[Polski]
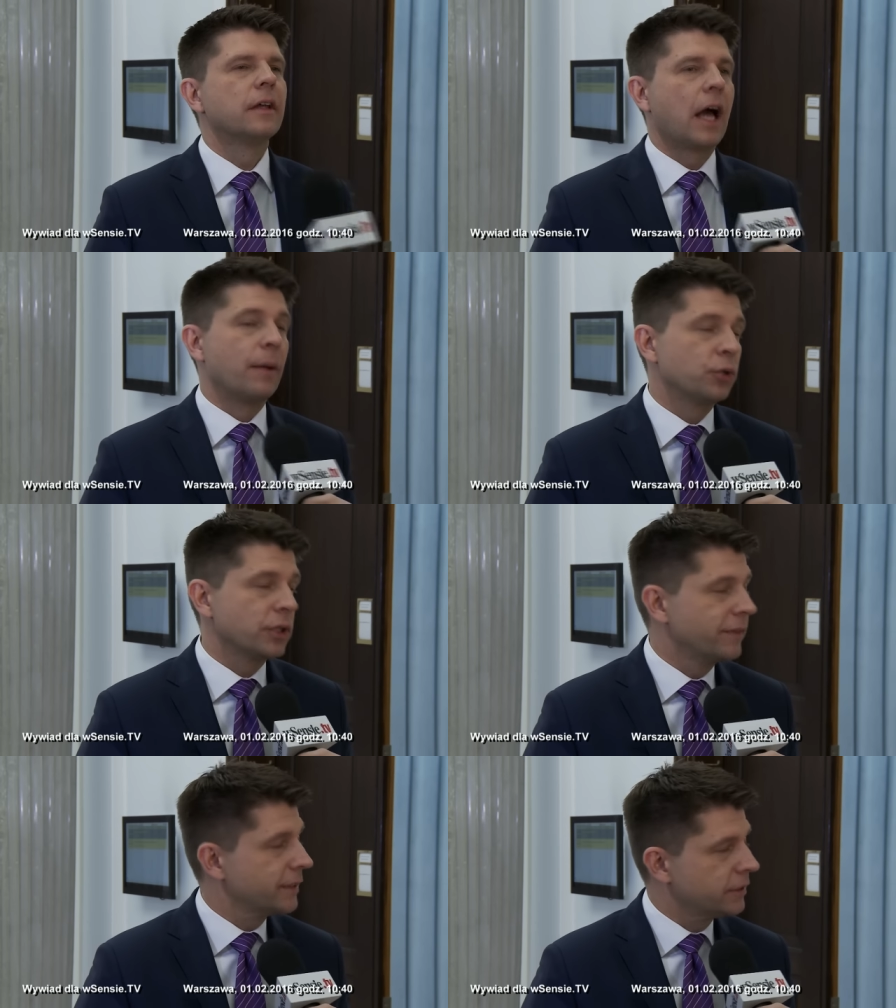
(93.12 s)
A
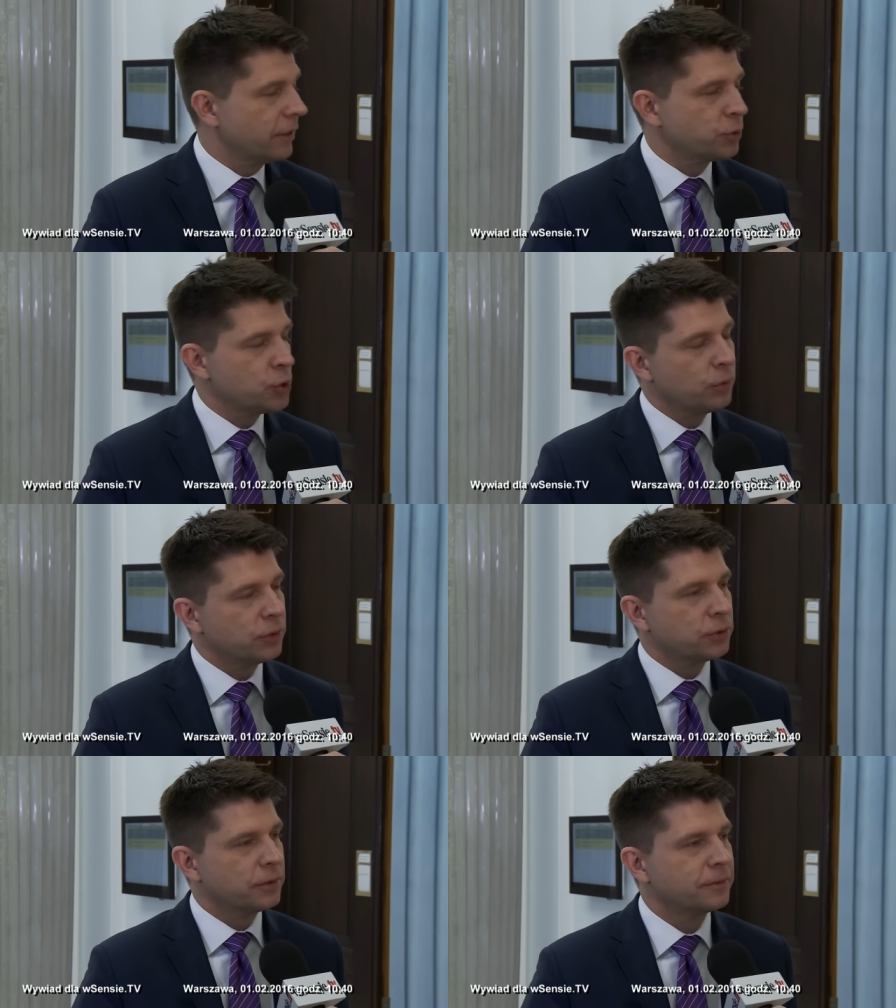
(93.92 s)
może inwestycja w
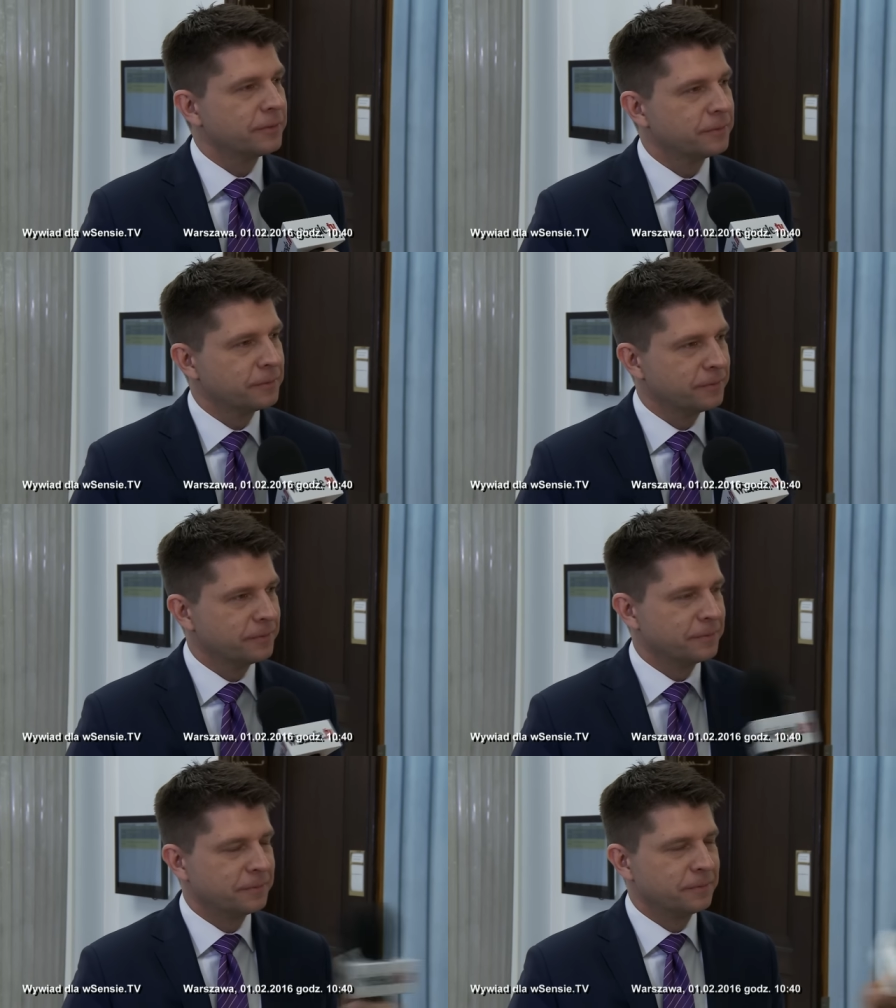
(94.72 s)
przyszłość?
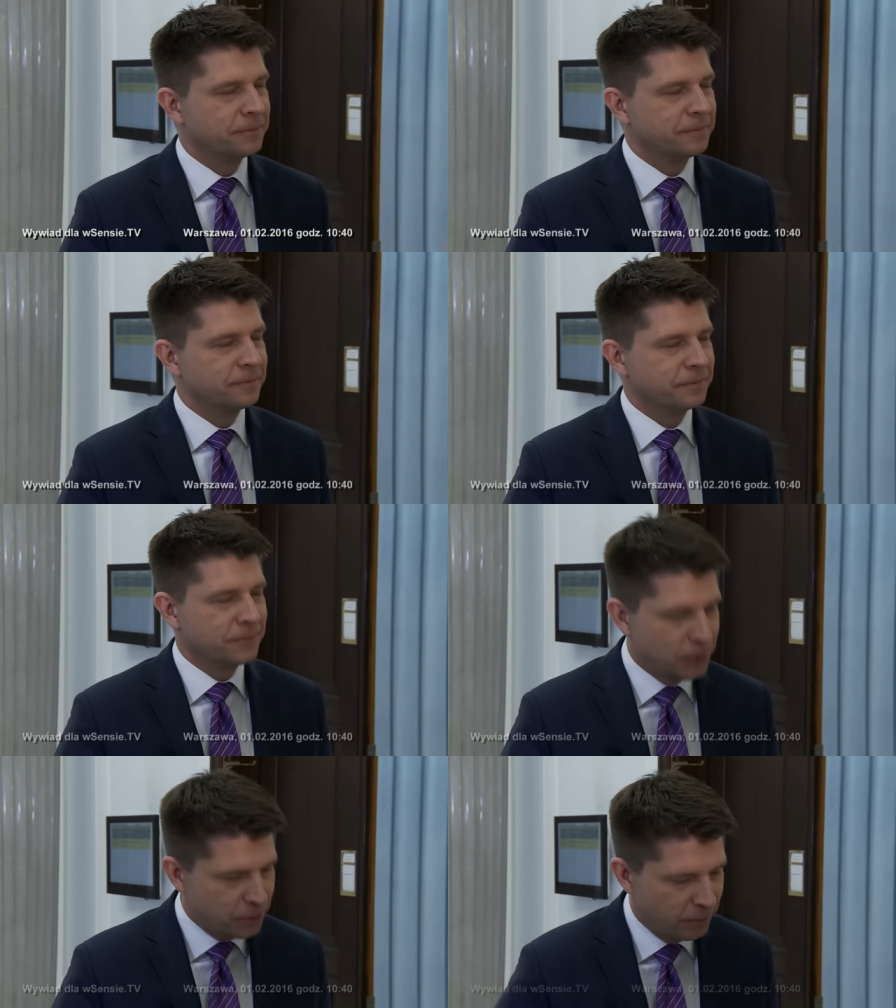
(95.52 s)
Dziękujemy
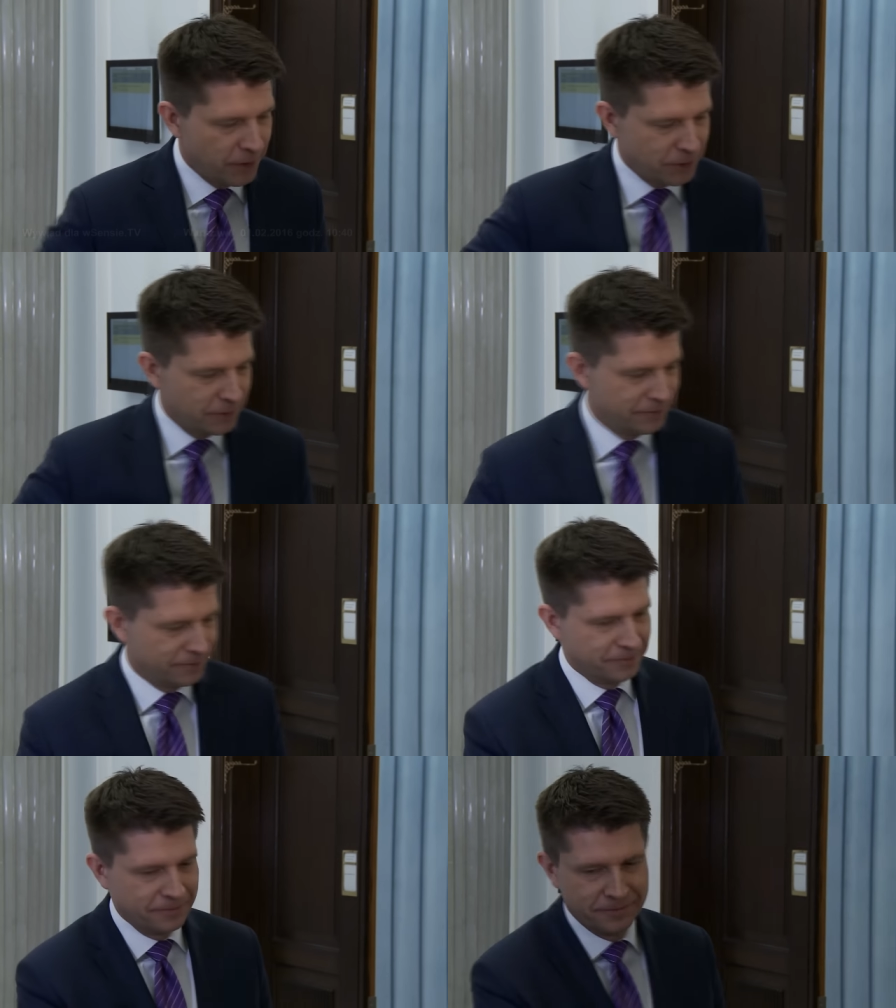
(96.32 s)
bardzo. Dziękuję bardzo.